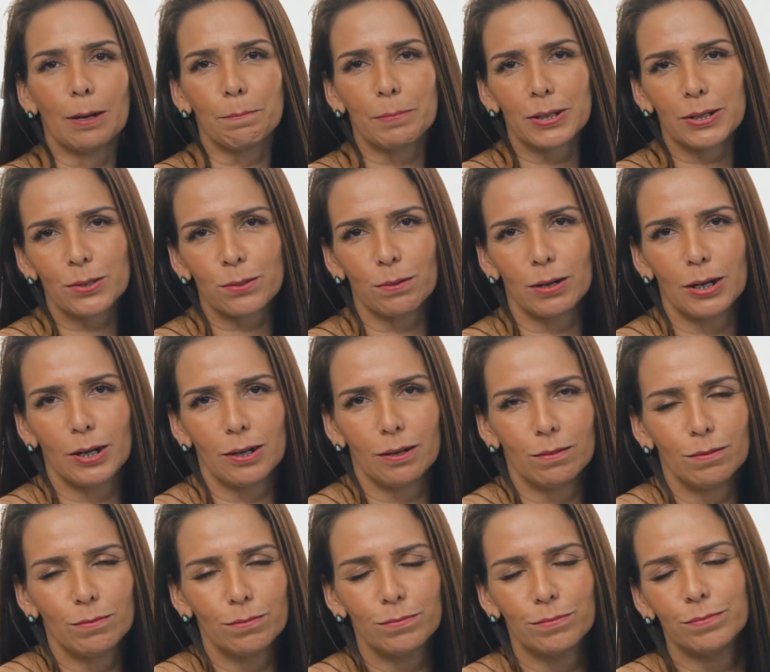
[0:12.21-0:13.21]

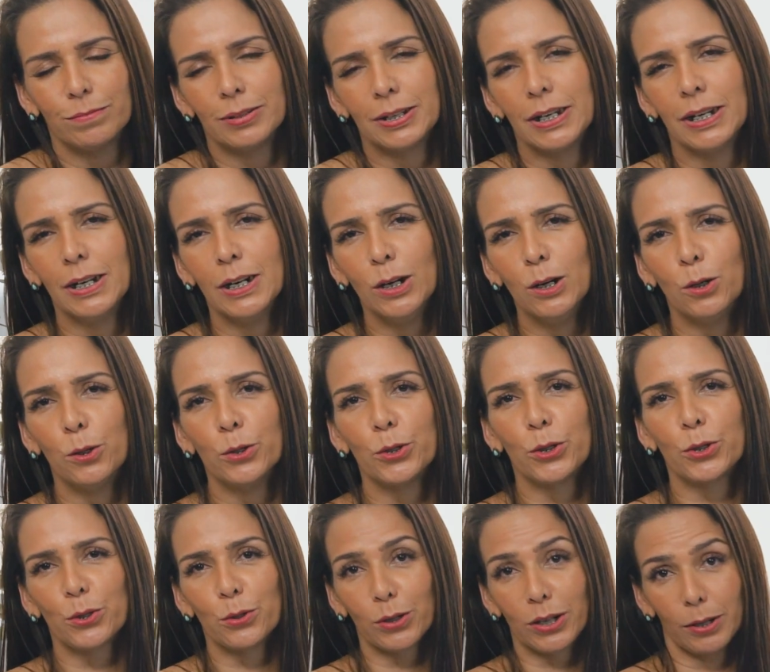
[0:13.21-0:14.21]
pessoal.
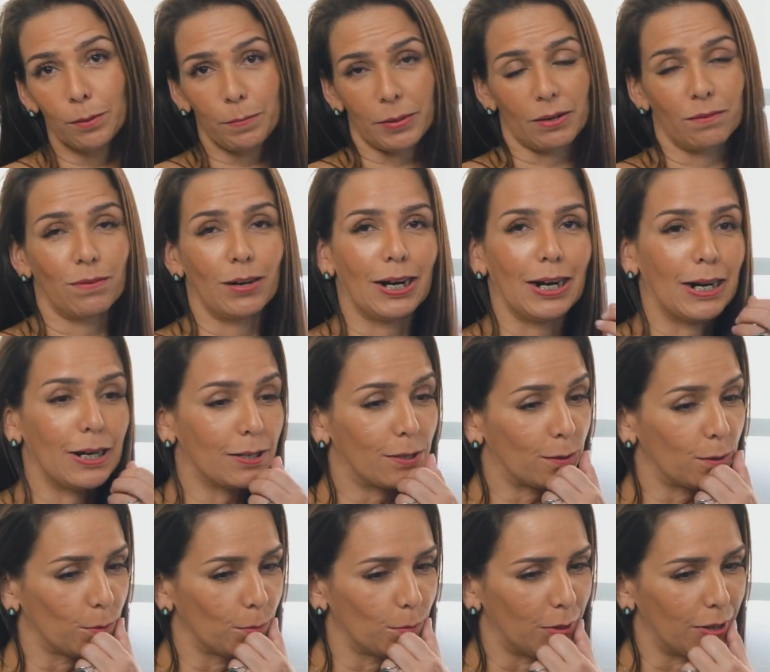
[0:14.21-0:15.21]
Hoje eu estou aqui para falar
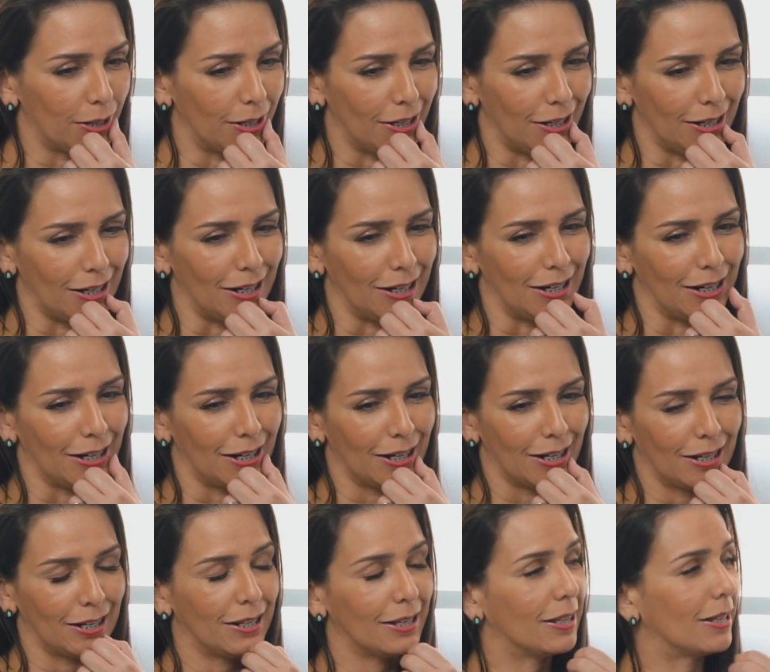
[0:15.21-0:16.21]
sobre
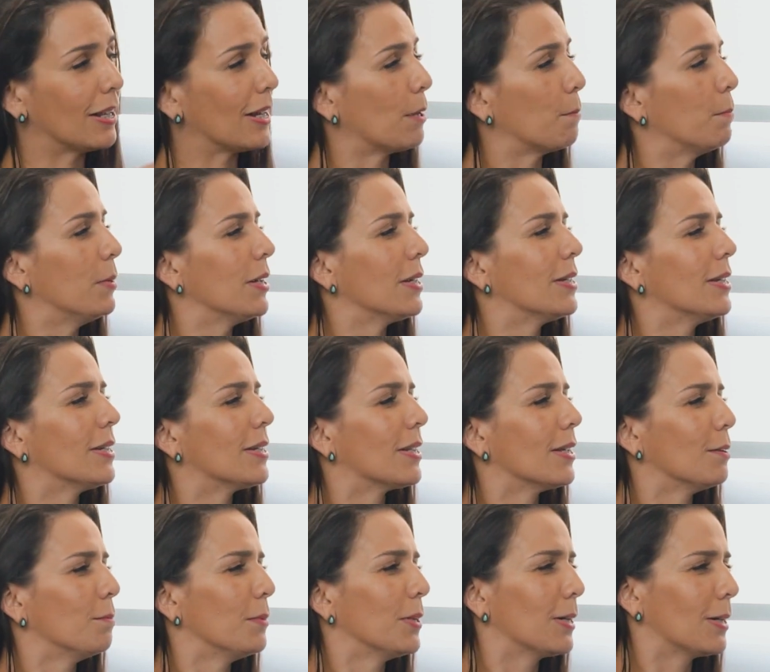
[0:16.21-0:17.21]
terapia
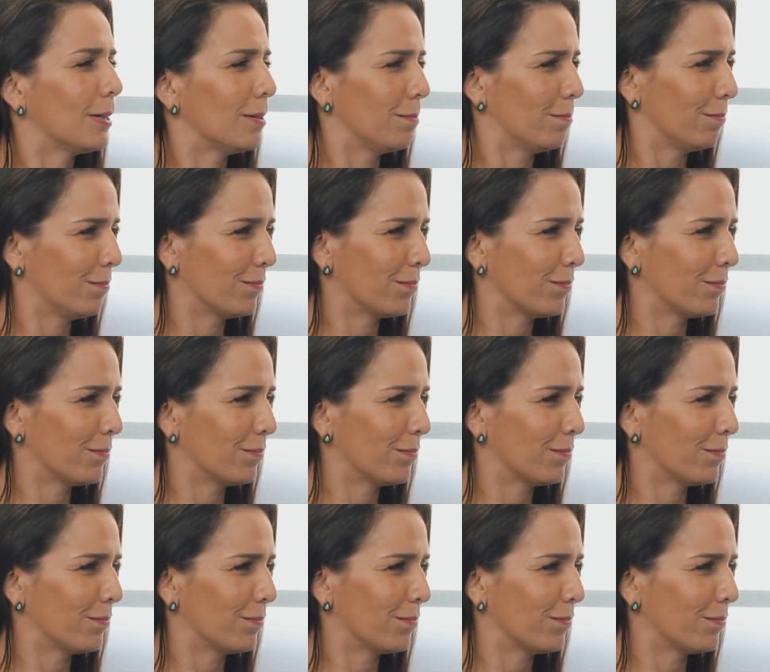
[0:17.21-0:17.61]
sistêmica.